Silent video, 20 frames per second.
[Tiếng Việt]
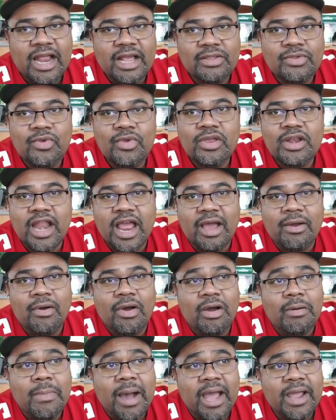là chuyến nào
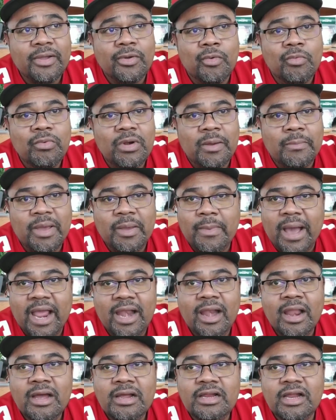họ bay cũng là máy bay
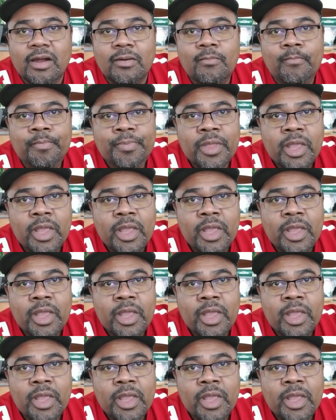lớn không